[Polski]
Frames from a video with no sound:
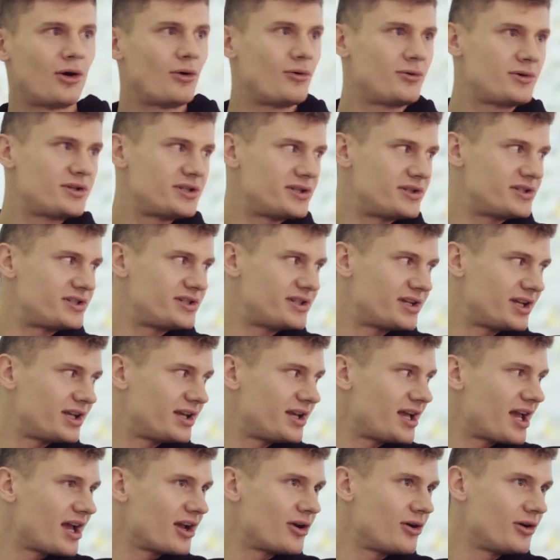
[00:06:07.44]
to uczysz się
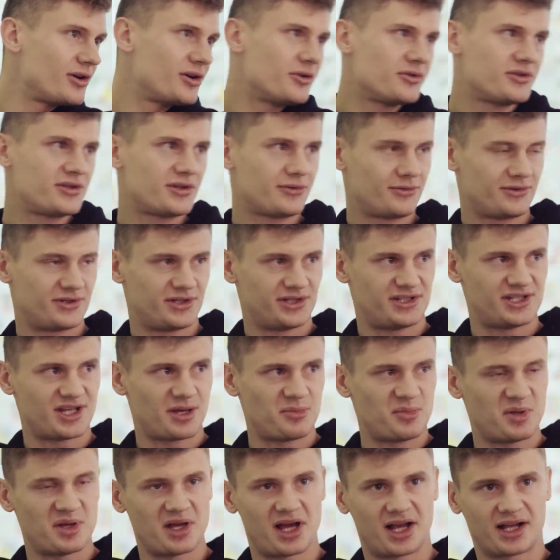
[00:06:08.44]
jego i on się uczy
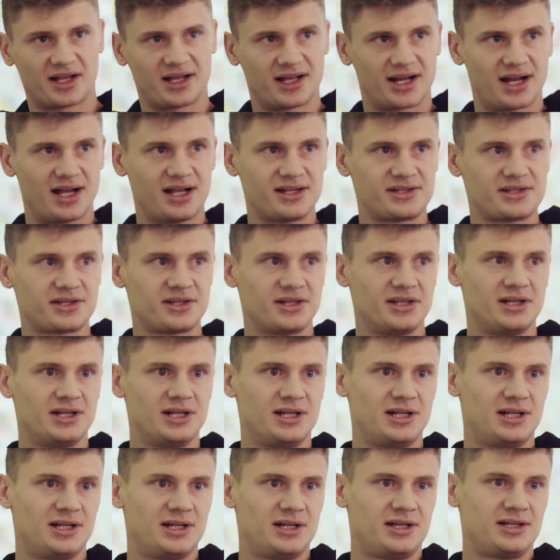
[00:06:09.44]
Ciebie jak mhm. grać,
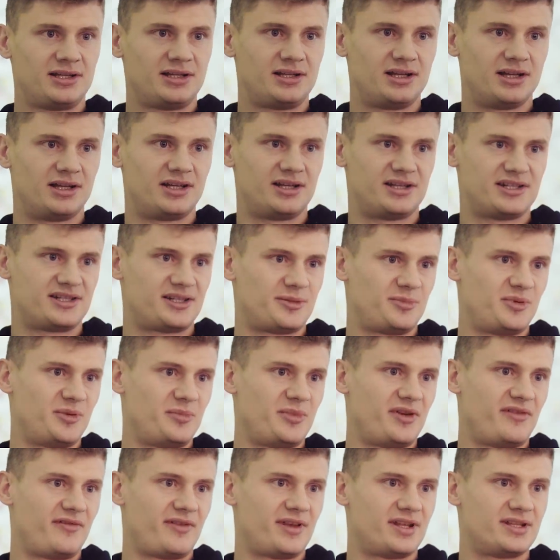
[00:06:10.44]
te, żeby
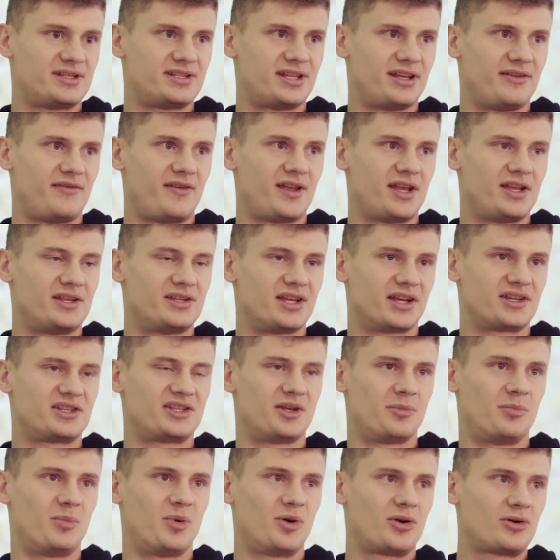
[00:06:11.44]
mniej więcej wiedzieć jak
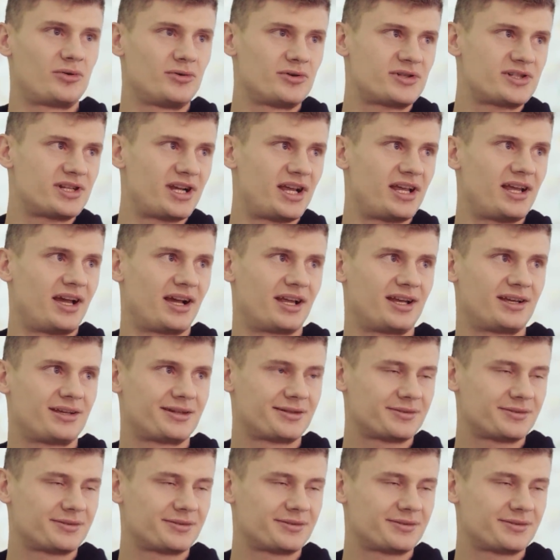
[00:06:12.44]
się porusza, jak,